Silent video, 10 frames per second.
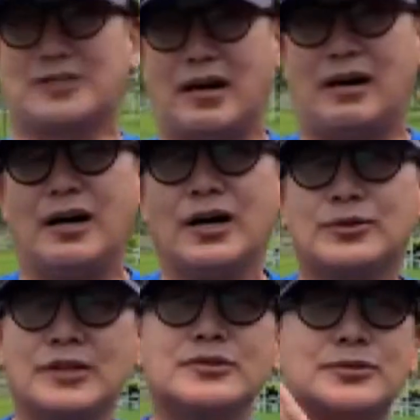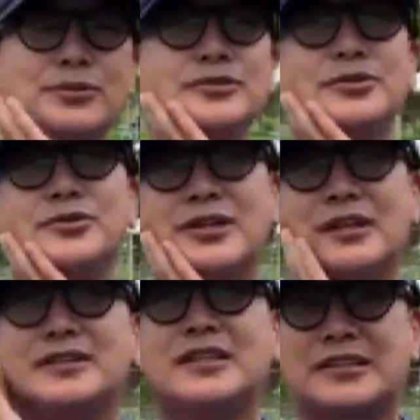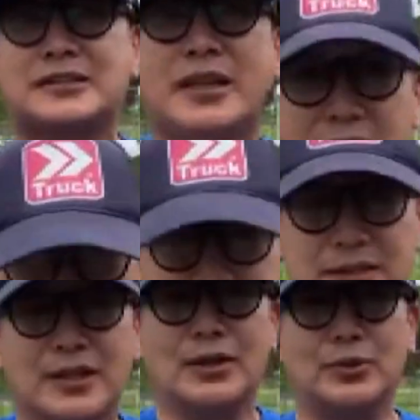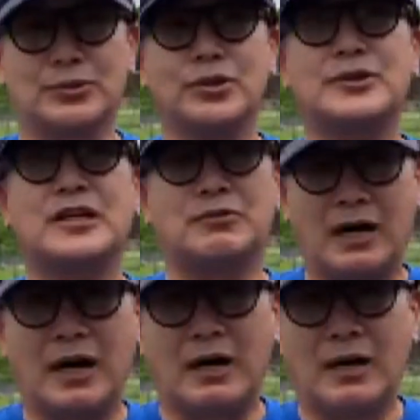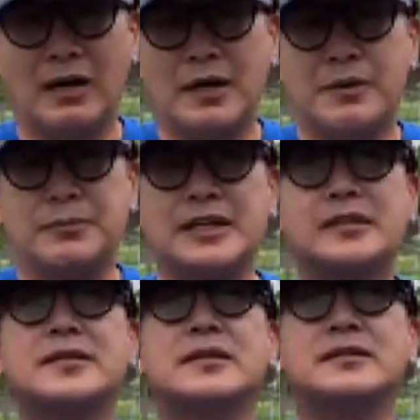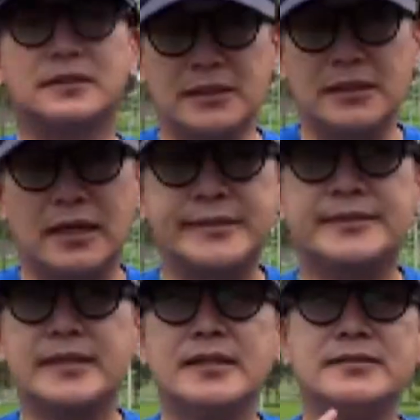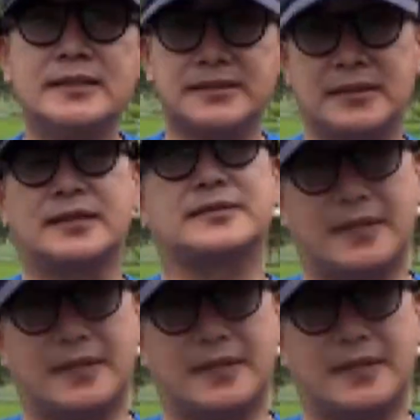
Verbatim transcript: が、とりあえずそういう感じでした。さらに驚いたのは、皆さんに SNS でです